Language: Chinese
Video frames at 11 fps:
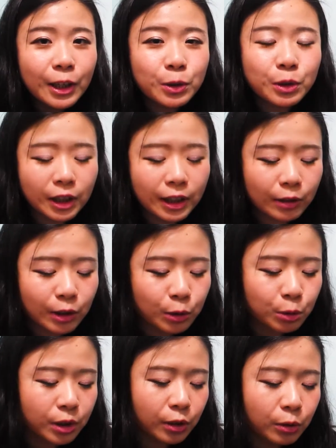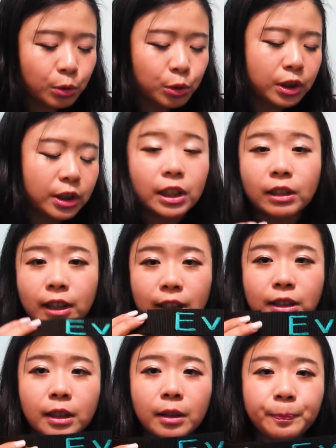去迪泰院再做一个，因为我觉得心理腰带
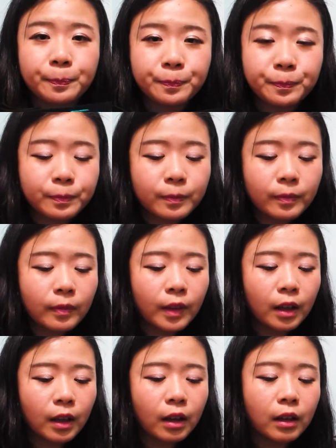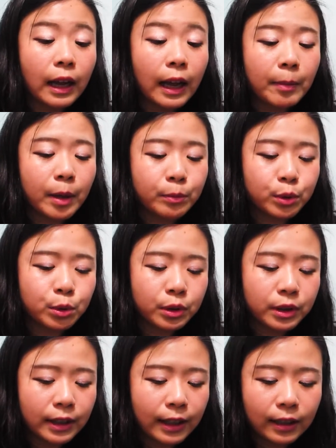真的，呃，还蛮不错
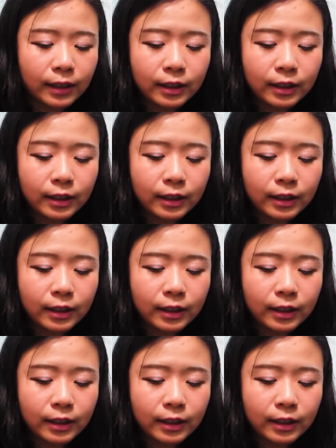的啦。